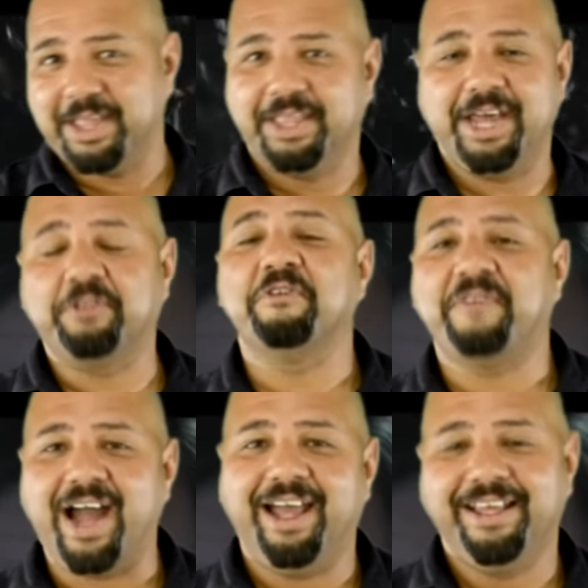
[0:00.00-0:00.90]
sai do
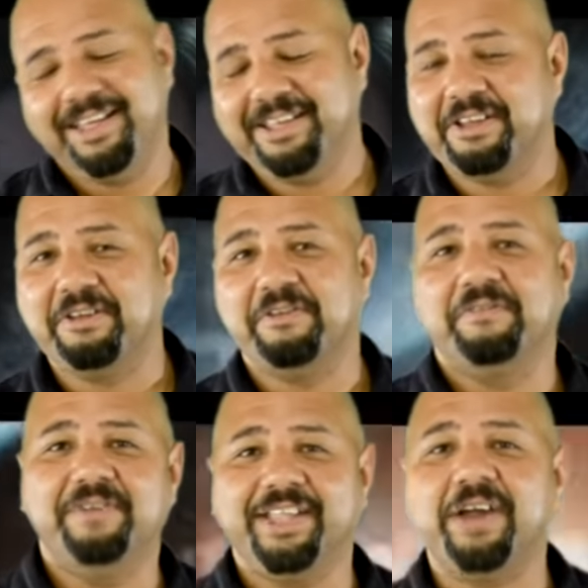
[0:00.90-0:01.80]
sofá,
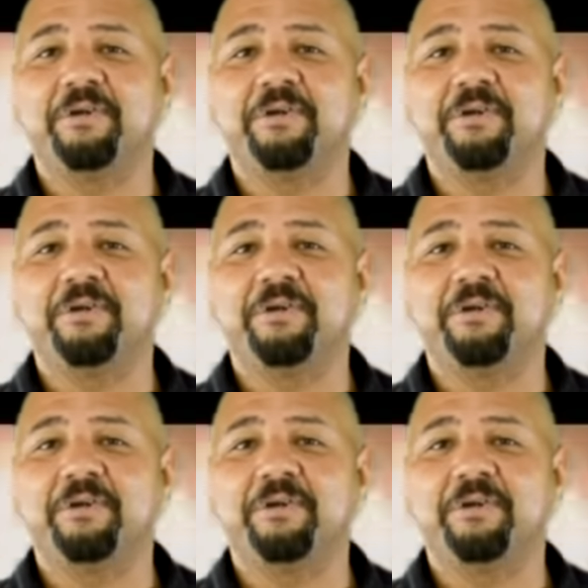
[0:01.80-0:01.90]
vai até a